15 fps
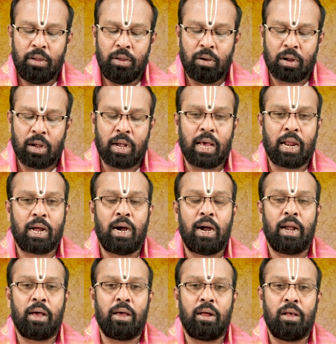ఈ యొక్క
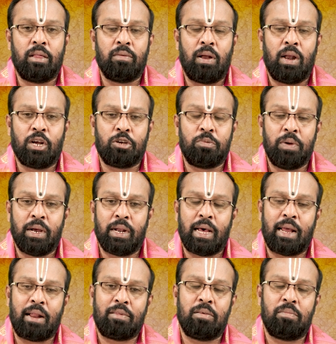కర్కాటక రాశి వల్ల లక్ష్మీ
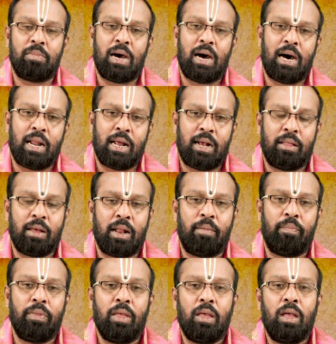నారసింహ ఆరాధన
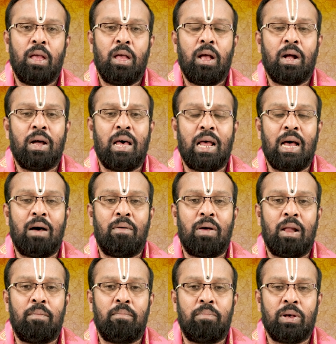
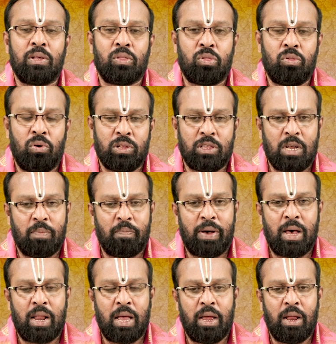కరావలంబ
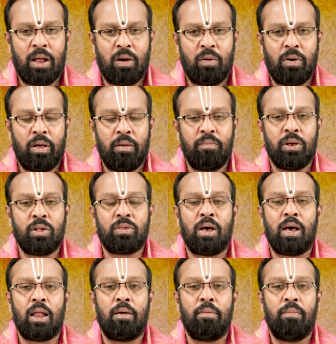స్తోత్రపారాయణ కూడా మీకు
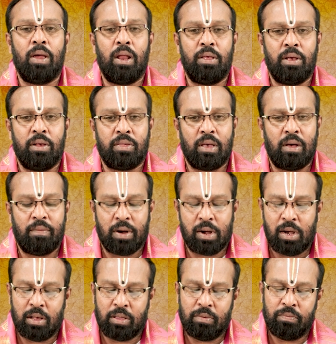చాలా మేలు చేసే
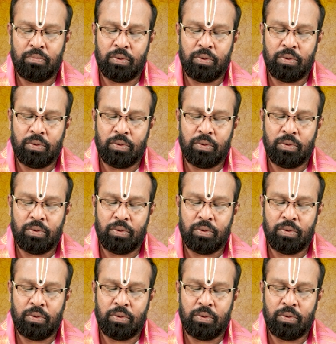అవకాశం